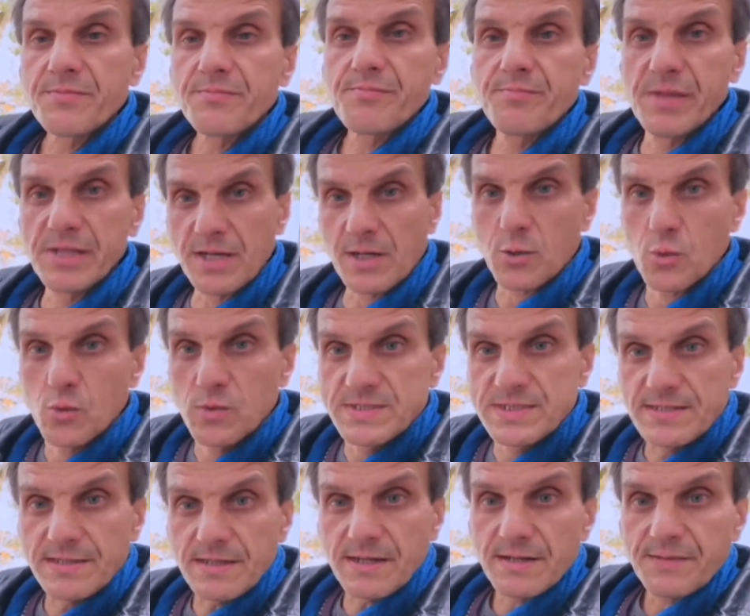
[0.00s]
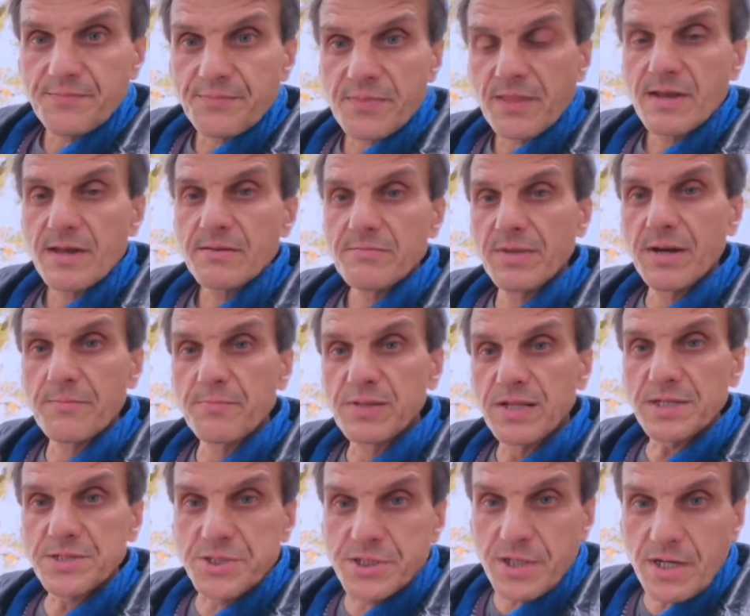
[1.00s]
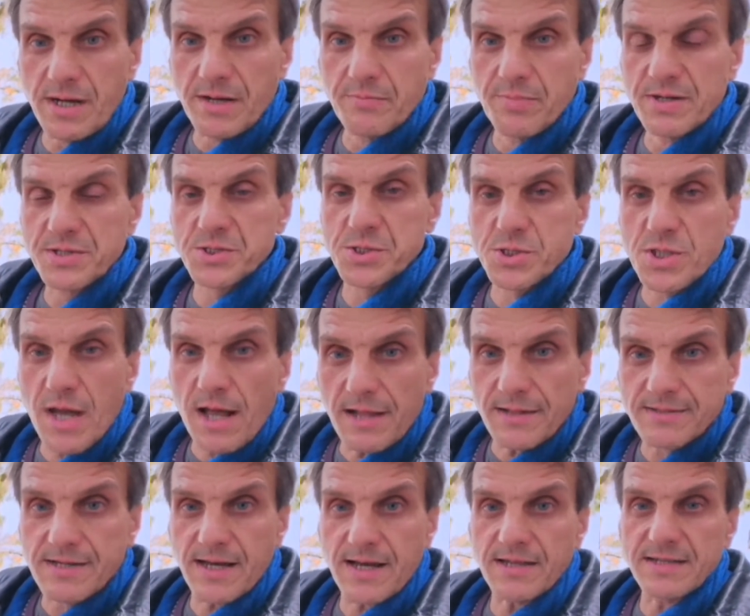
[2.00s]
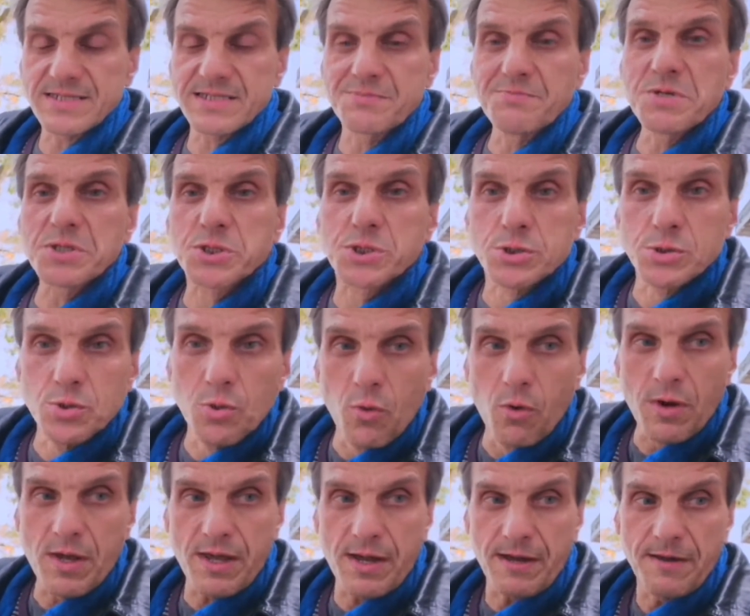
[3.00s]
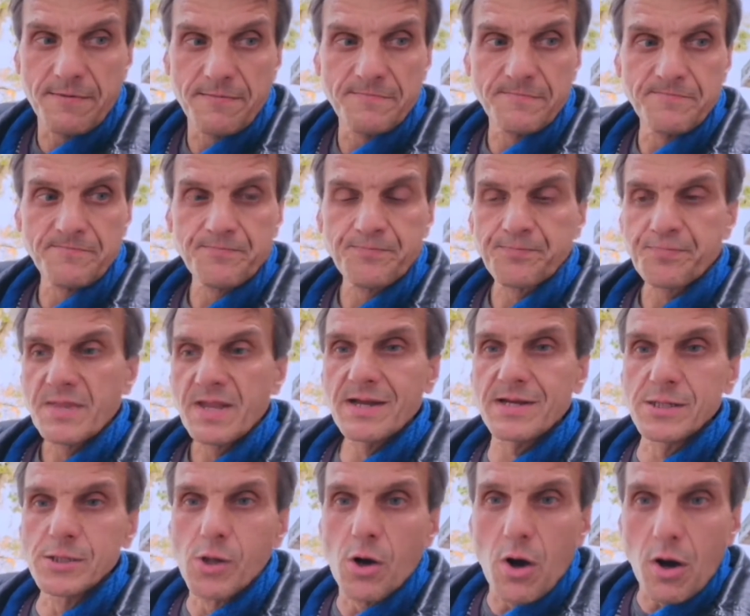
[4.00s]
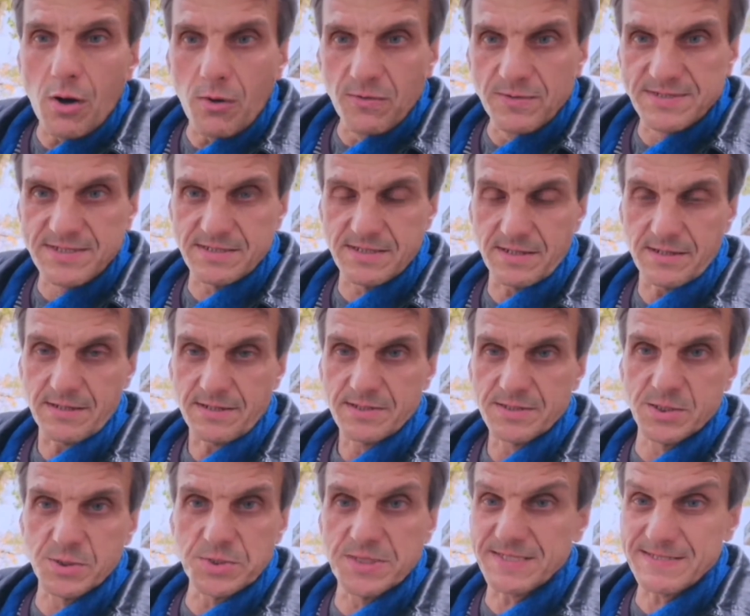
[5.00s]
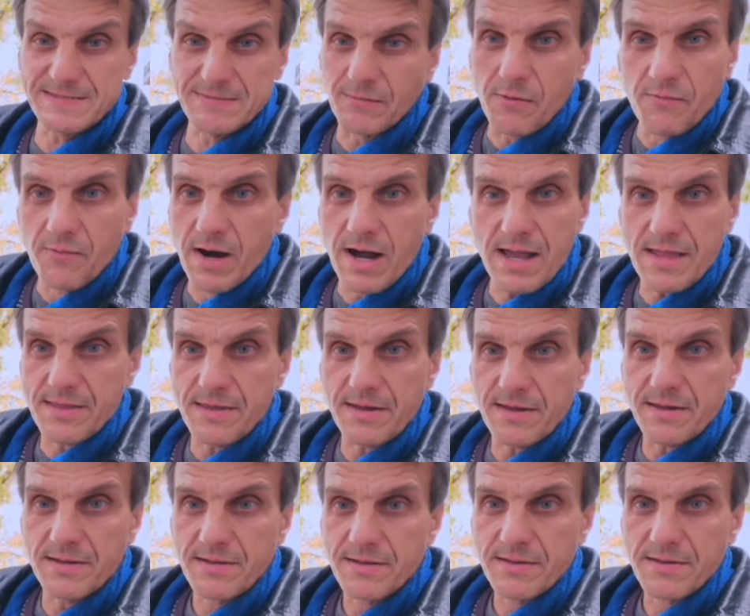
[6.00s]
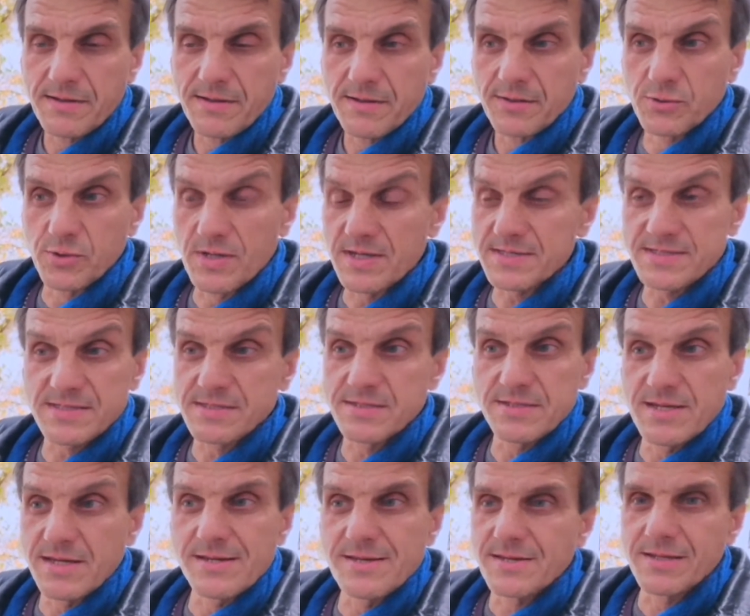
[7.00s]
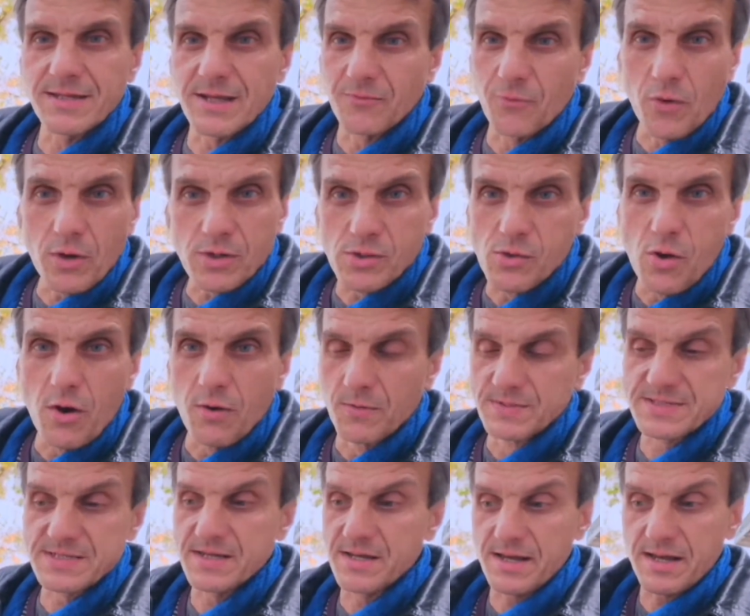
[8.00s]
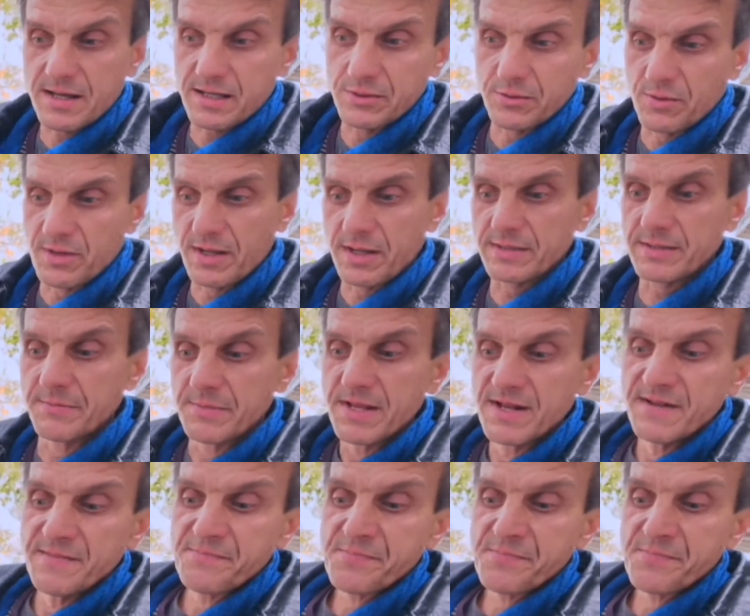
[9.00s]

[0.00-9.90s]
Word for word: Беларуси. Мы блочили бы жалкое, смешное, клоунское существование. То есть не, не того клоунское, которое там